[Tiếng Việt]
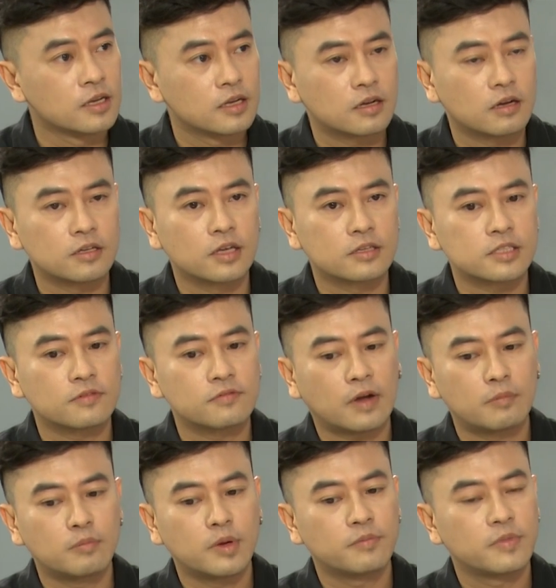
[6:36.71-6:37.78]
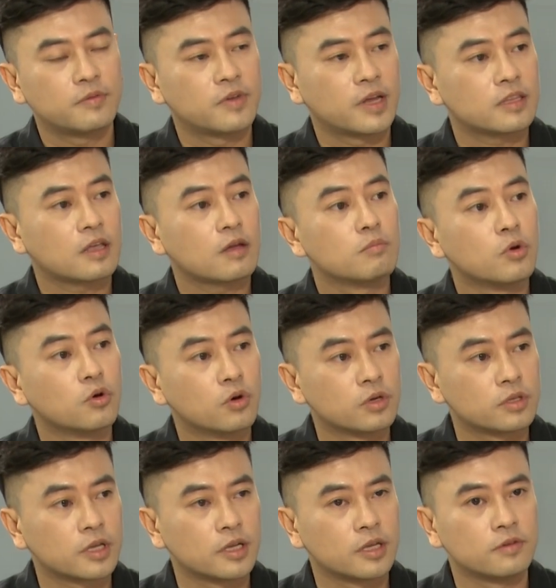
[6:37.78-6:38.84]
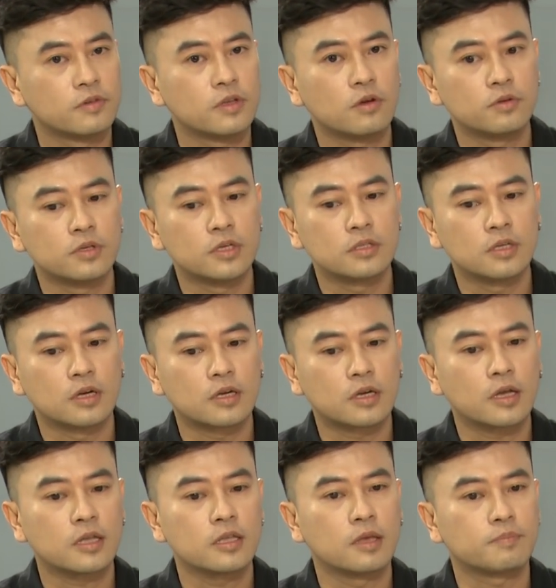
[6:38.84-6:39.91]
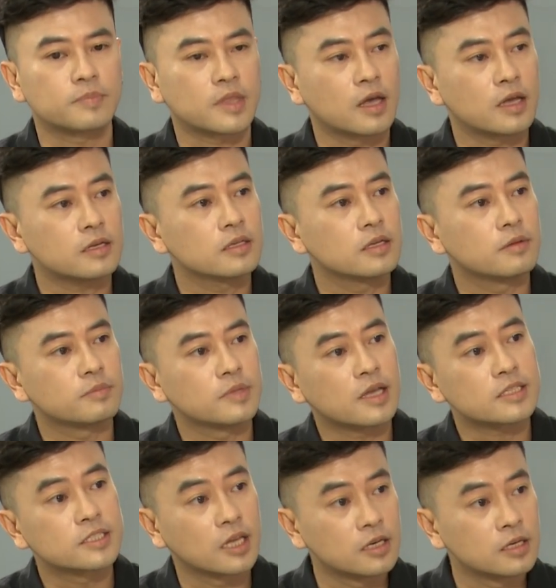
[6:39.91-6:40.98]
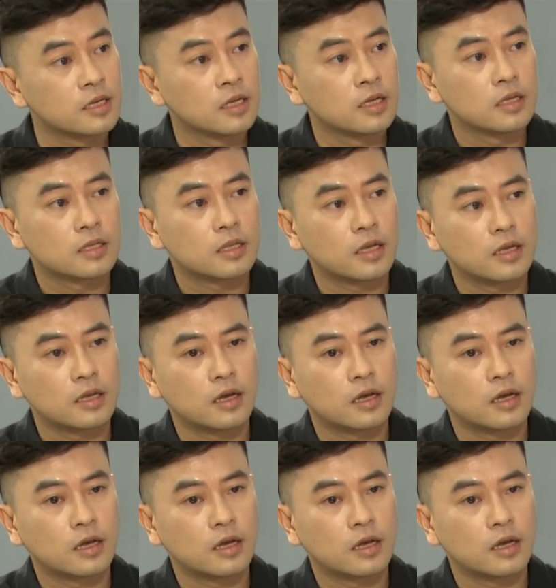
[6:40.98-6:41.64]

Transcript: còn những sản phẩm mà mình vẽ theo mùa thì ví dụ như những cái dịp Tết dịp Giáng sinh thì